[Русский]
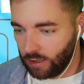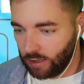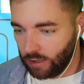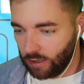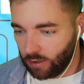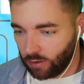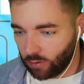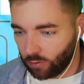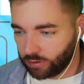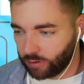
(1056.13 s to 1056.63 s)

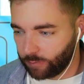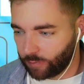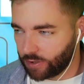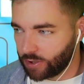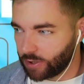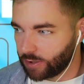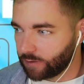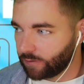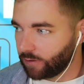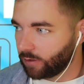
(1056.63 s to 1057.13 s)
он там
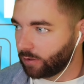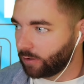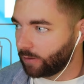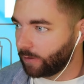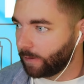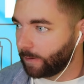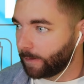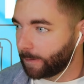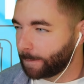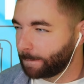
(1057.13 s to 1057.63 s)
рассчитывал,
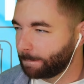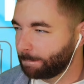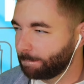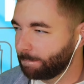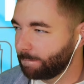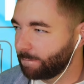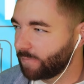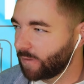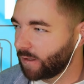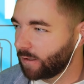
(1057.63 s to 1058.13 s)
э,
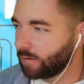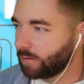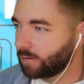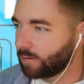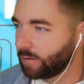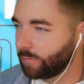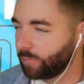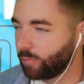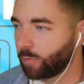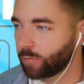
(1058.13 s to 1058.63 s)

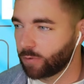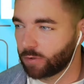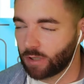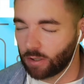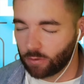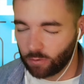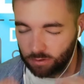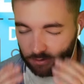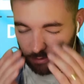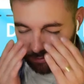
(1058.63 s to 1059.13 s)
не помню,
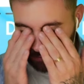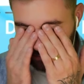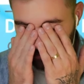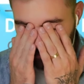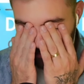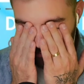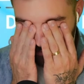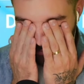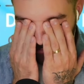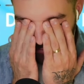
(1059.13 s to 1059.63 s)

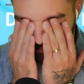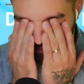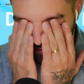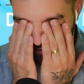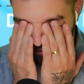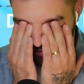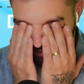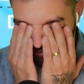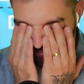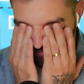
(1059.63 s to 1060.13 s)
какой-то,
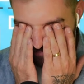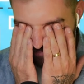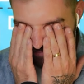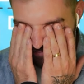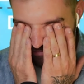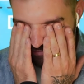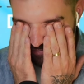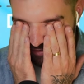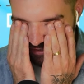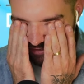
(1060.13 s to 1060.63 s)
кажется,
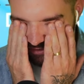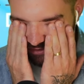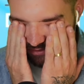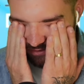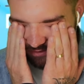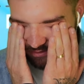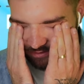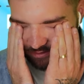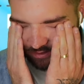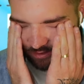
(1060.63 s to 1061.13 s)

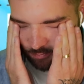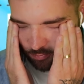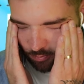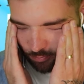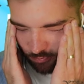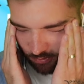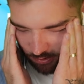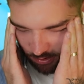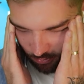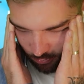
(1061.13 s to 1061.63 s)
блин, не
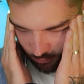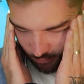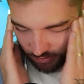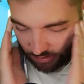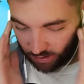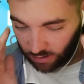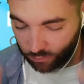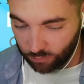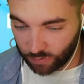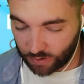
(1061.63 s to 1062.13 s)
помню, какой
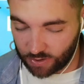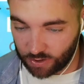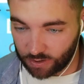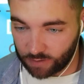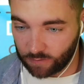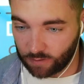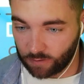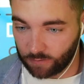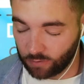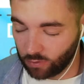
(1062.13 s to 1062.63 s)
материал он
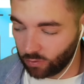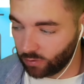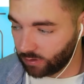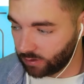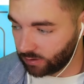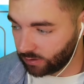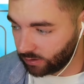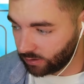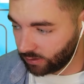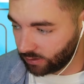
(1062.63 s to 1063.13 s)
просчитывал, но
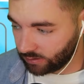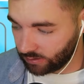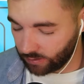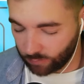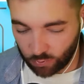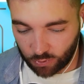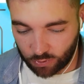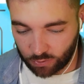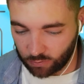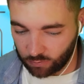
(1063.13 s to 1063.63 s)
э,
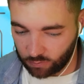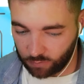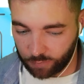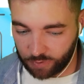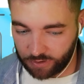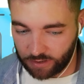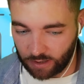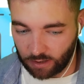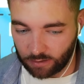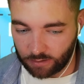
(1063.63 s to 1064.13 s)
тому, что
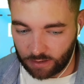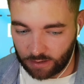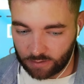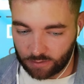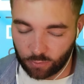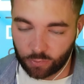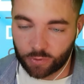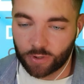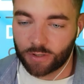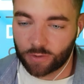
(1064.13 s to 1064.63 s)
материал есть
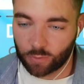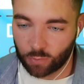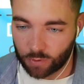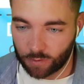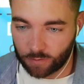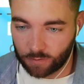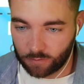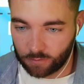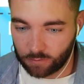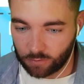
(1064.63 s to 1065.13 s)
лучше, есть хуже.
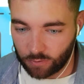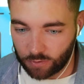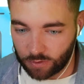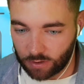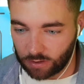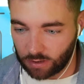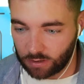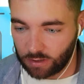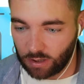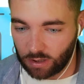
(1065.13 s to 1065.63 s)
То есть
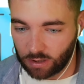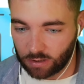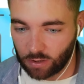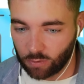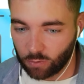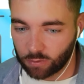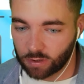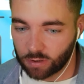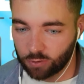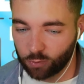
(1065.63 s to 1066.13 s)
это не
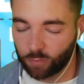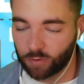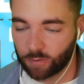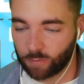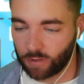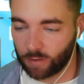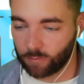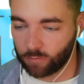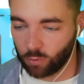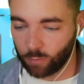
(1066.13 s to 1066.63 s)
какой-то супер
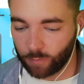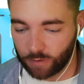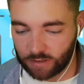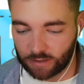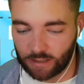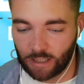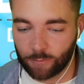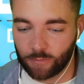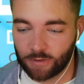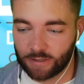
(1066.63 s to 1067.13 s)
прям топ, это
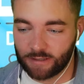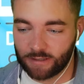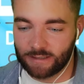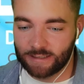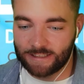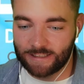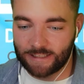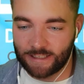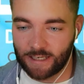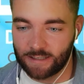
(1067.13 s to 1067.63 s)
как бы
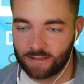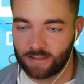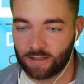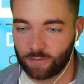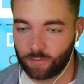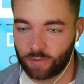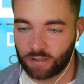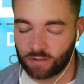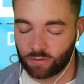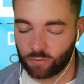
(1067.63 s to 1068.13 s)
средняя
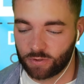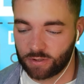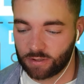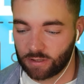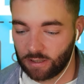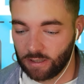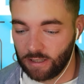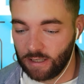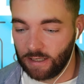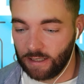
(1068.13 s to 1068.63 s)
по рынку
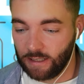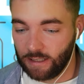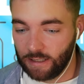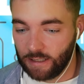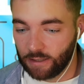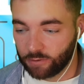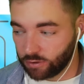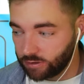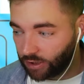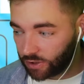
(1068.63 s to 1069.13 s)
цена.
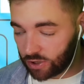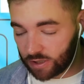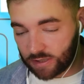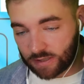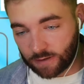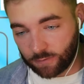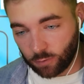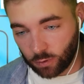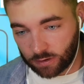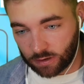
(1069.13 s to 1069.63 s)
Но это
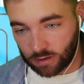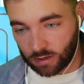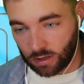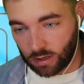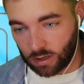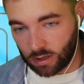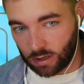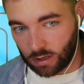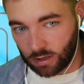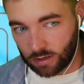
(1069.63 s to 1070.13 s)
чисто вот
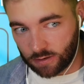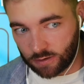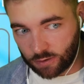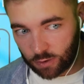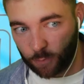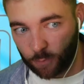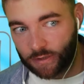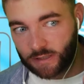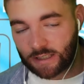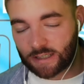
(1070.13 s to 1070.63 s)
э,
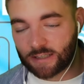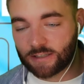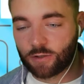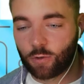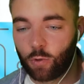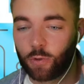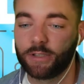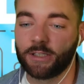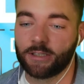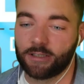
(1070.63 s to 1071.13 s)
стоимость
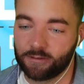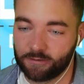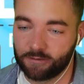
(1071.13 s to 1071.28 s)
расходников.